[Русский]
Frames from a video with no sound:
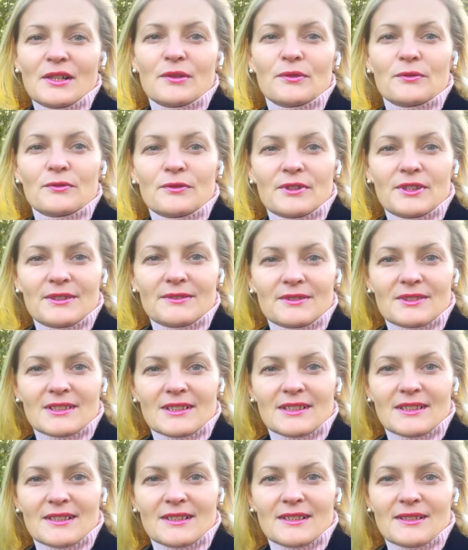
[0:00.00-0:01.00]

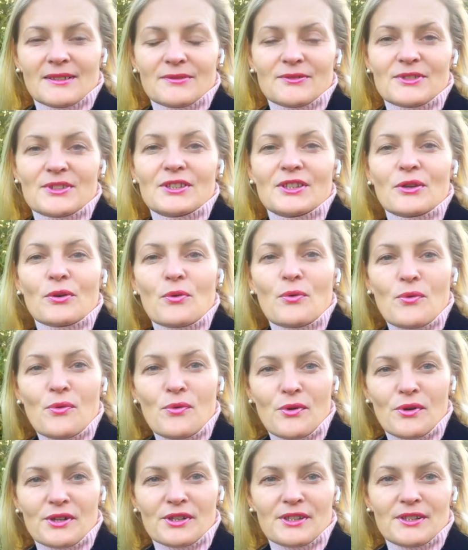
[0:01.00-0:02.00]
вывела все
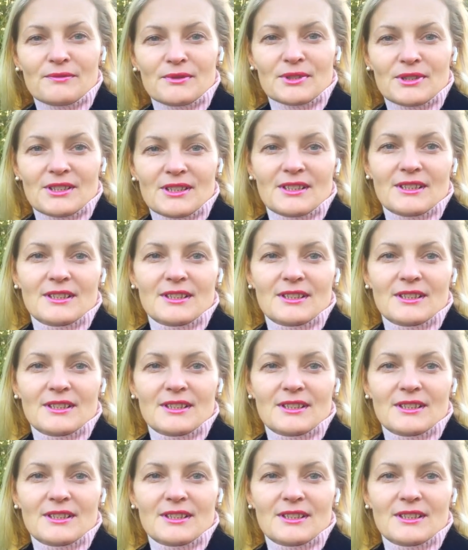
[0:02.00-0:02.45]
корни вот